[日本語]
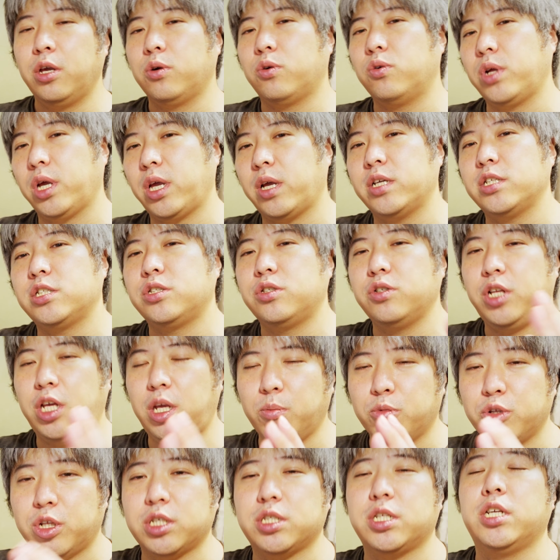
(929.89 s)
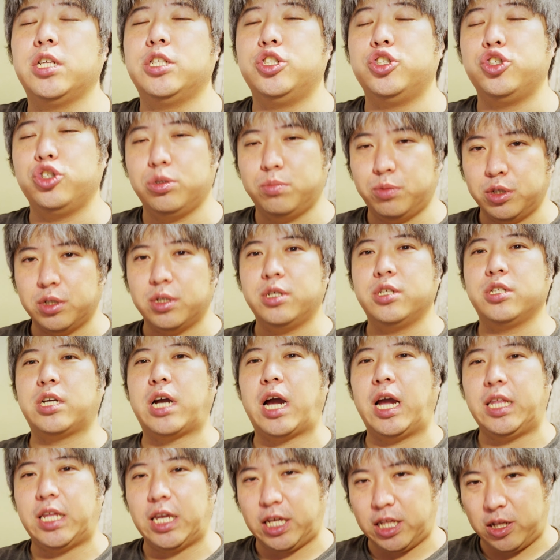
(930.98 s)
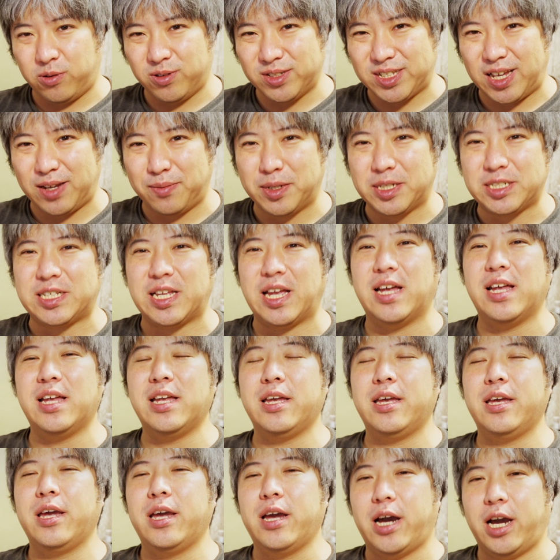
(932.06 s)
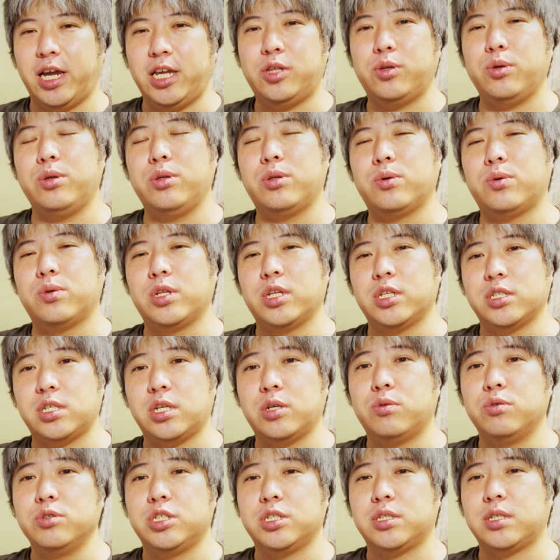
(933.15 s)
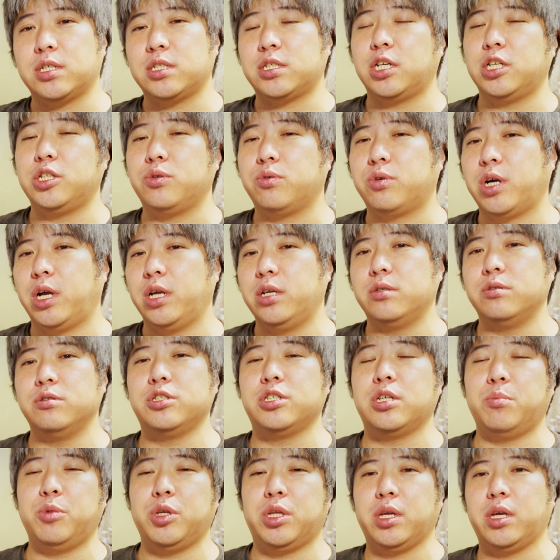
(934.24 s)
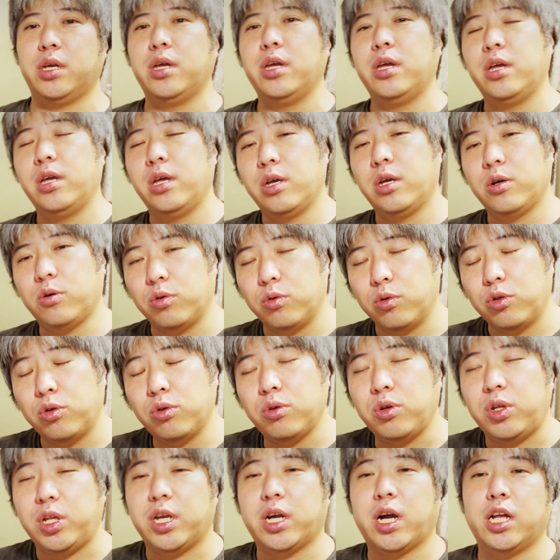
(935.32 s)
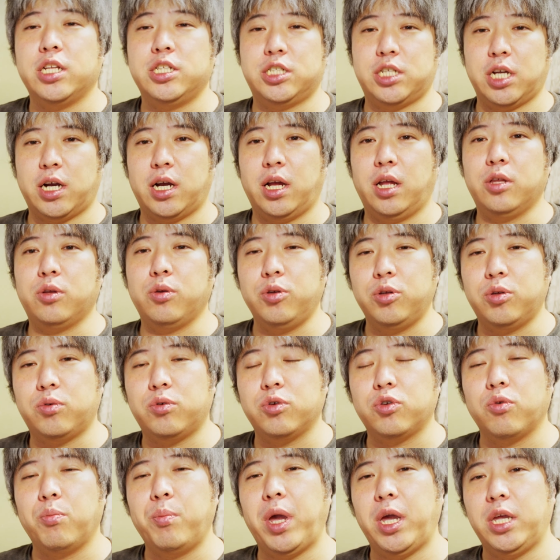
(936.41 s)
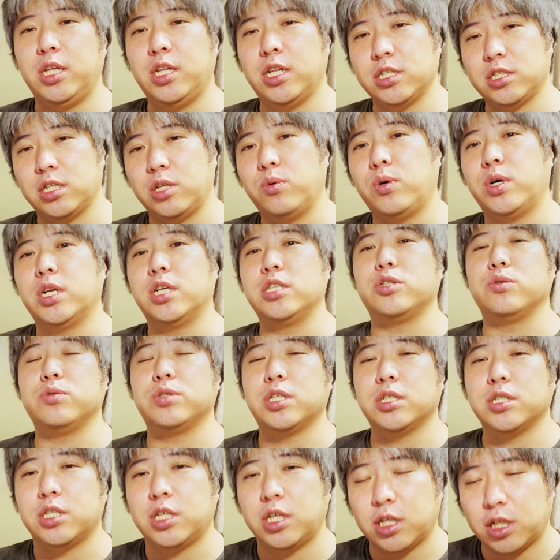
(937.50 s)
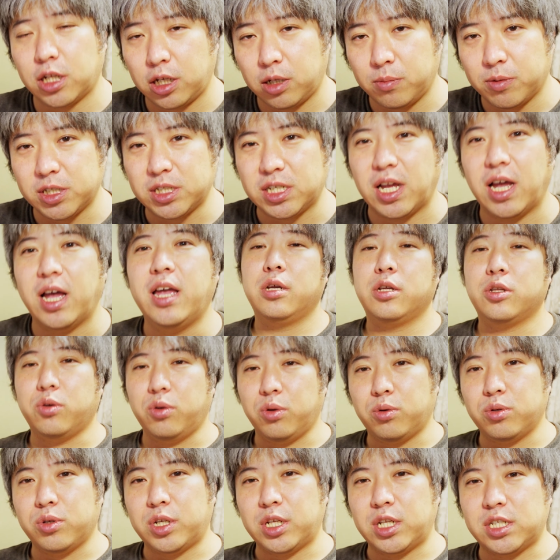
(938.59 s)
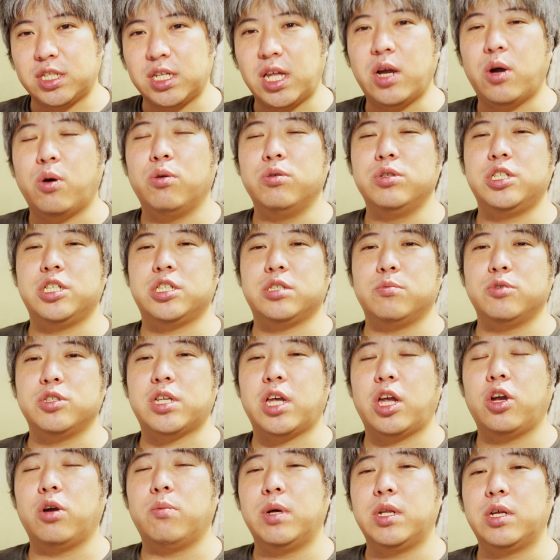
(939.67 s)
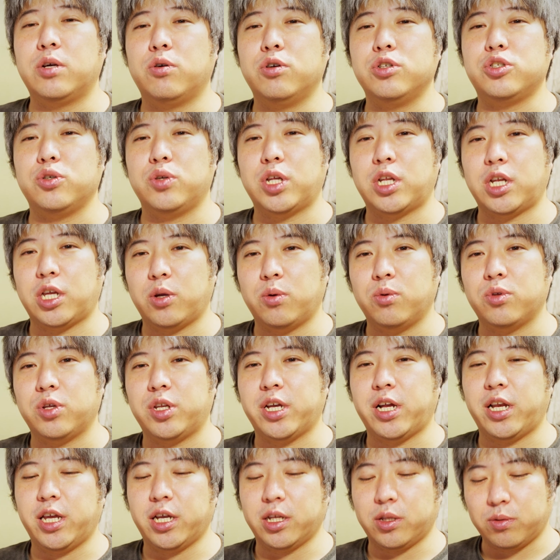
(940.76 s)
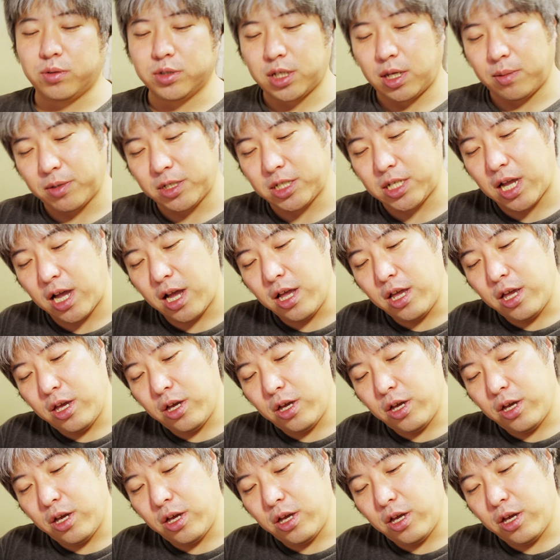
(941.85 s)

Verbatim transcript: この辺は3もですね、十分快適でございました。はい、というところですね、本日は最初開封してみて、このどのように感じたかというところをメインにですね、お話をさせていただきました。ということでですね、本日も最後までご視聴いただき本当にありがとうございました。